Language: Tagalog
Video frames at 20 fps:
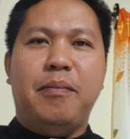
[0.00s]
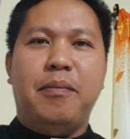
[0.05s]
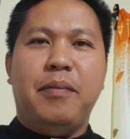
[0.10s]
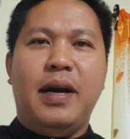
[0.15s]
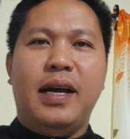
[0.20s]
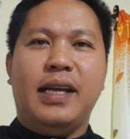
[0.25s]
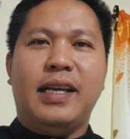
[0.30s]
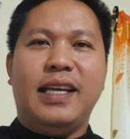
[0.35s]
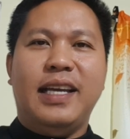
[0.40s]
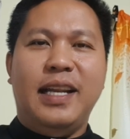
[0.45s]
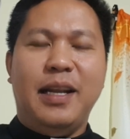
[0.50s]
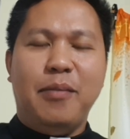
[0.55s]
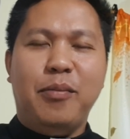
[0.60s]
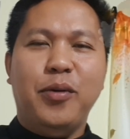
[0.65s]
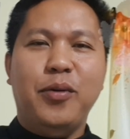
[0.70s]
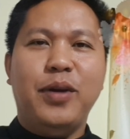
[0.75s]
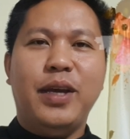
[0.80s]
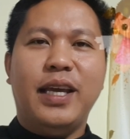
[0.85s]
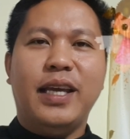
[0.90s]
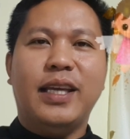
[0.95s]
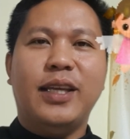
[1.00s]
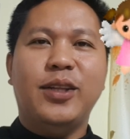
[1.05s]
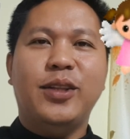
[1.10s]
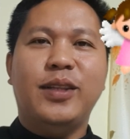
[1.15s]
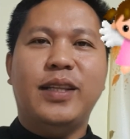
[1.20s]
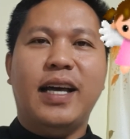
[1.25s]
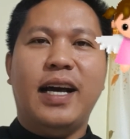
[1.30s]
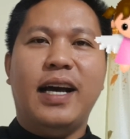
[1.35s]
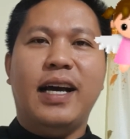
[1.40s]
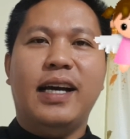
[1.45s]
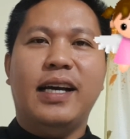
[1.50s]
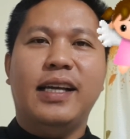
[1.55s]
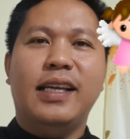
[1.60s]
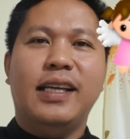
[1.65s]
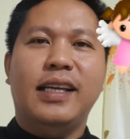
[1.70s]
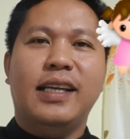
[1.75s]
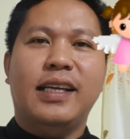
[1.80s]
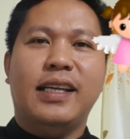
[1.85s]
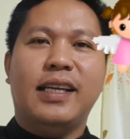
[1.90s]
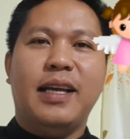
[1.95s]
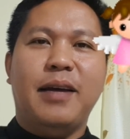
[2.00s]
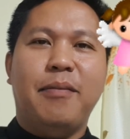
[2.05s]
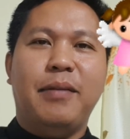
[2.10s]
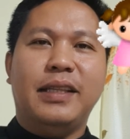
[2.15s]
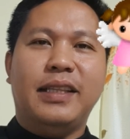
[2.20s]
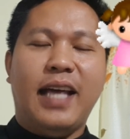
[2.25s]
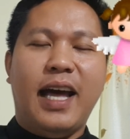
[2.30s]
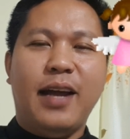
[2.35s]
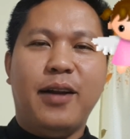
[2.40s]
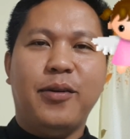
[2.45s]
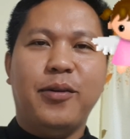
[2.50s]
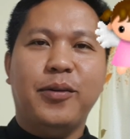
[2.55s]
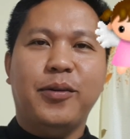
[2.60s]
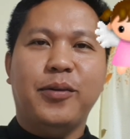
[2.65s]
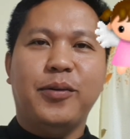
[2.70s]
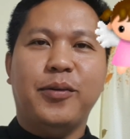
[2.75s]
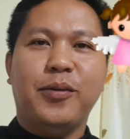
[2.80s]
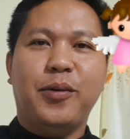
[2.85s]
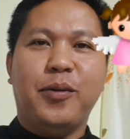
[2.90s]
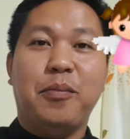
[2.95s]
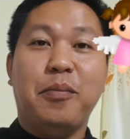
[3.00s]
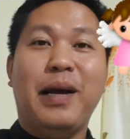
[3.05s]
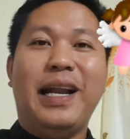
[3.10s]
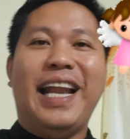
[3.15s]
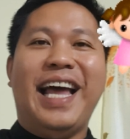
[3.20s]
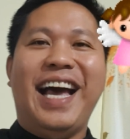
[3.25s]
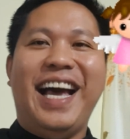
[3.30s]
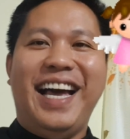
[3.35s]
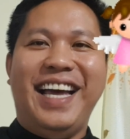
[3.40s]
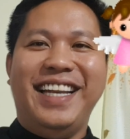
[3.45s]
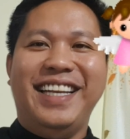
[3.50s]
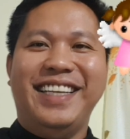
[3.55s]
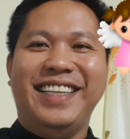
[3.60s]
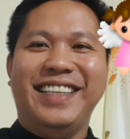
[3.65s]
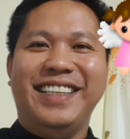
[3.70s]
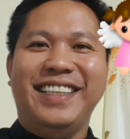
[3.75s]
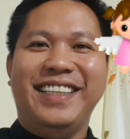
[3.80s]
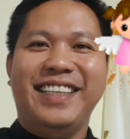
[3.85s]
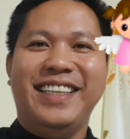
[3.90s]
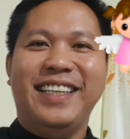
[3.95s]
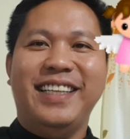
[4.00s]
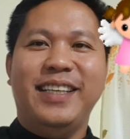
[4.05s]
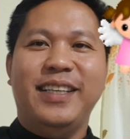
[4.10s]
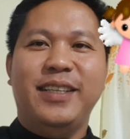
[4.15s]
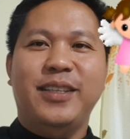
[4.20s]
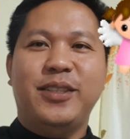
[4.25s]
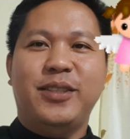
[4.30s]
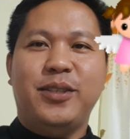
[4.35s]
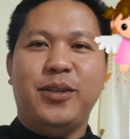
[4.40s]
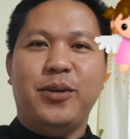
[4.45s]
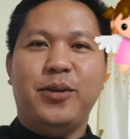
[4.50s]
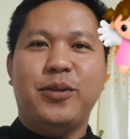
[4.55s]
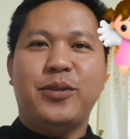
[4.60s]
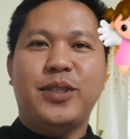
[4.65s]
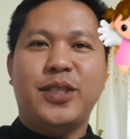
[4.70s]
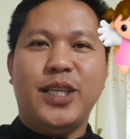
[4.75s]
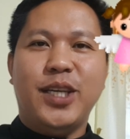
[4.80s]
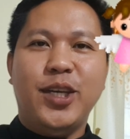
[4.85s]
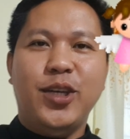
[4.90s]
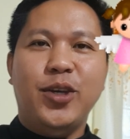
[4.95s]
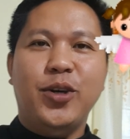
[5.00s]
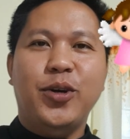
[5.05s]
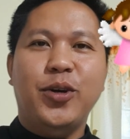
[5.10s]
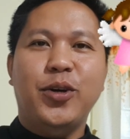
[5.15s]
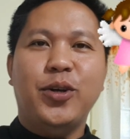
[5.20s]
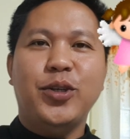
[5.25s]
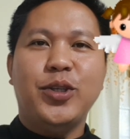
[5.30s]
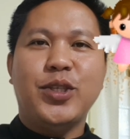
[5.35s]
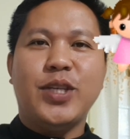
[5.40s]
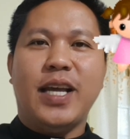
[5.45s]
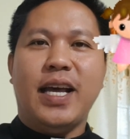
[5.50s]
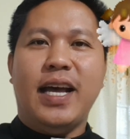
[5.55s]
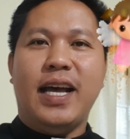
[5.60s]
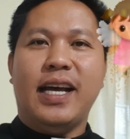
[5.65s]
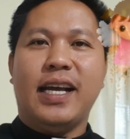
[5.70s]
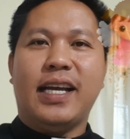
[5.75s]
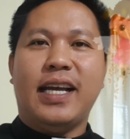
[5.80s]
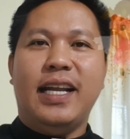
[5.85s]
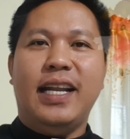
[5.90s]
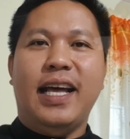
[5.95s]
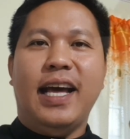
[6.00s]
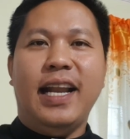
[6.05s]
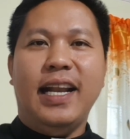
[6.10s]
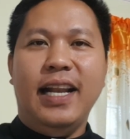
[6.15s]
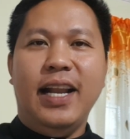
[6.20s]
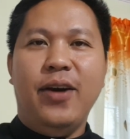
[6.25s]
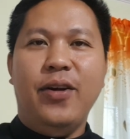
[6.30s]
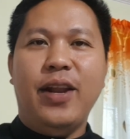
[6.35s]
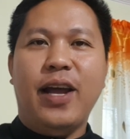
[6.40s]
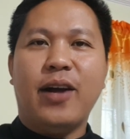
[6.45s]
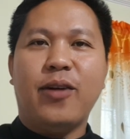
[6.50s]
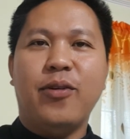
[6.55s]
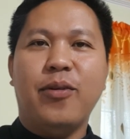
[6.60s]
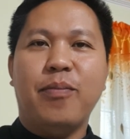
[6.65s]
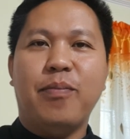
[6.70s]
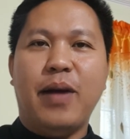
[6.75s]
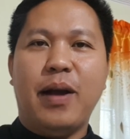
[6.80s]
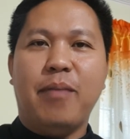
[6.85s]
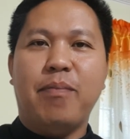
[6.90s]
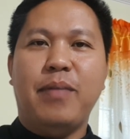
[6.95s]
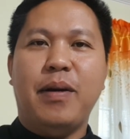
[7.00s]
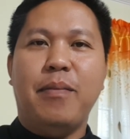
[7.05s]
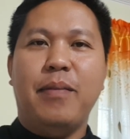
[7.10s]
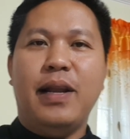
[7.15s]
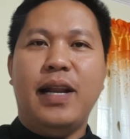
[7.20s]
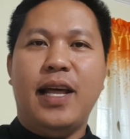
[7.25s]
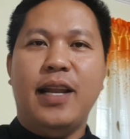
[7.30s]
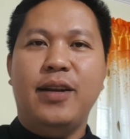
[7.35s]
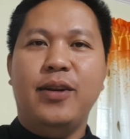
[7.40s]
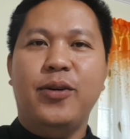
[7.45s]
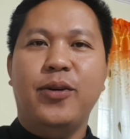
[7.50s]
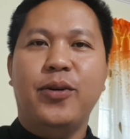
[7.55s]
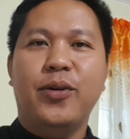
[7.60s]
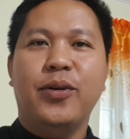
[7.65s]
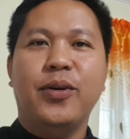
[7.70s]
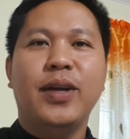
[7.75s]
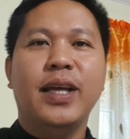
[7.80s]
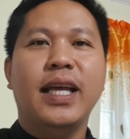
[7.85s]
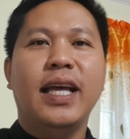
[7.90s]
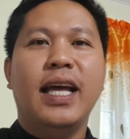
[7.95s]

magkinabuhi kita nga matarong og balaan So see you sa adlaw na akong pagpamalandong.